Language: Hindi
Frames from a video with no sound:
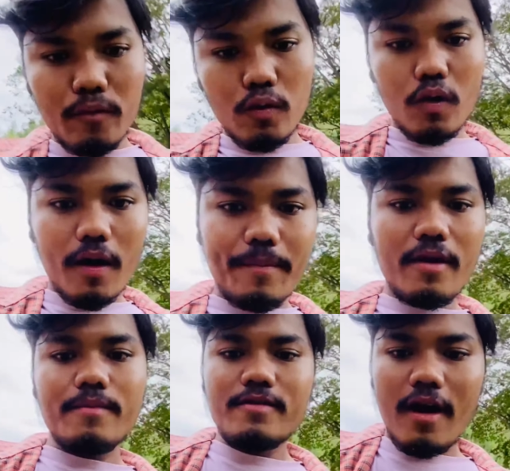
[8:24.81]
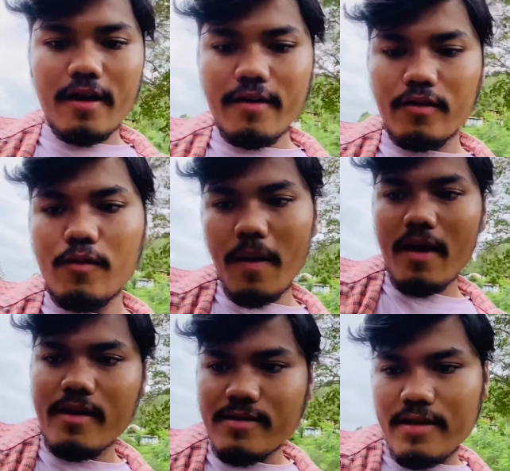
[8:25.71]
तो अभी हम जा रहे हैं
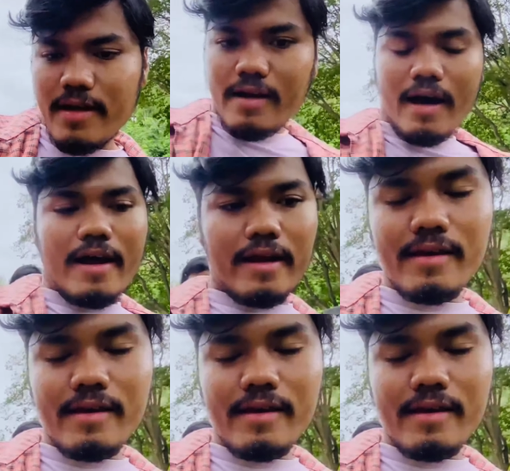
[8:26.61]
दोबारा से घर